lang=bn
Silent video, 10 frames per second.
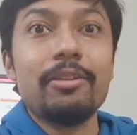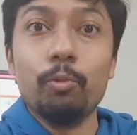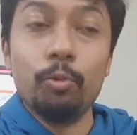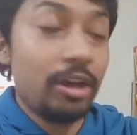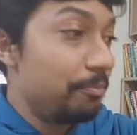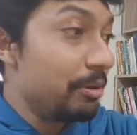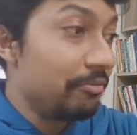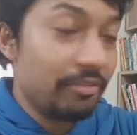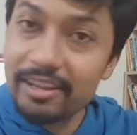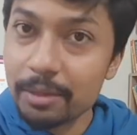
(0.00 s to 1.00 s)
উই হ্যাভ বিন
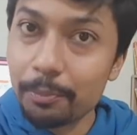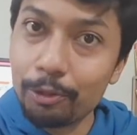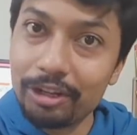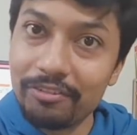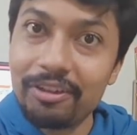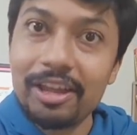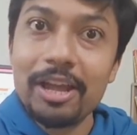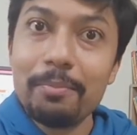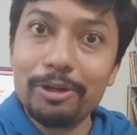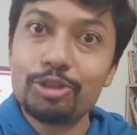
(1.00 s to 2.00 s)
ভেরি সাপোর্টিভ
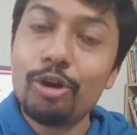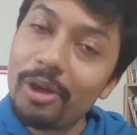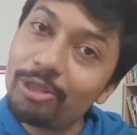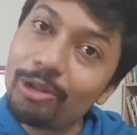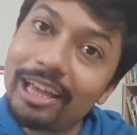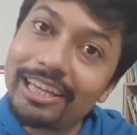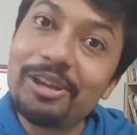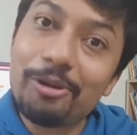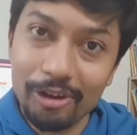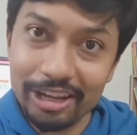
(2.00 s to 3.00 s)
বাট সবাই এত লাকি
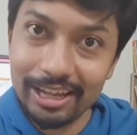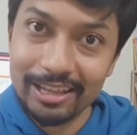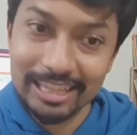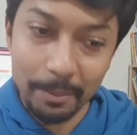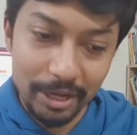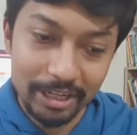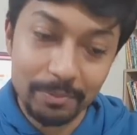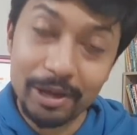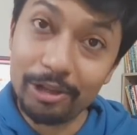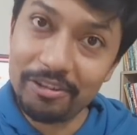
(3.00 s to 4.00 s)
হয় না যে আপনি একটা
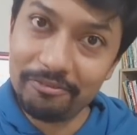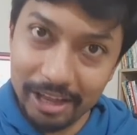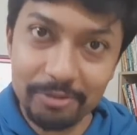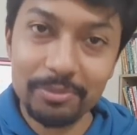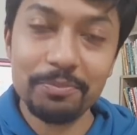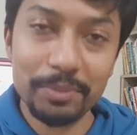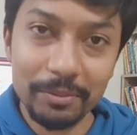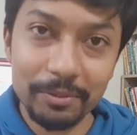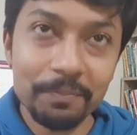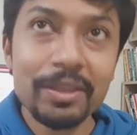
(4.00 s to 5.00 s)
ভালো এনভায়রনমেন্ট পাবেন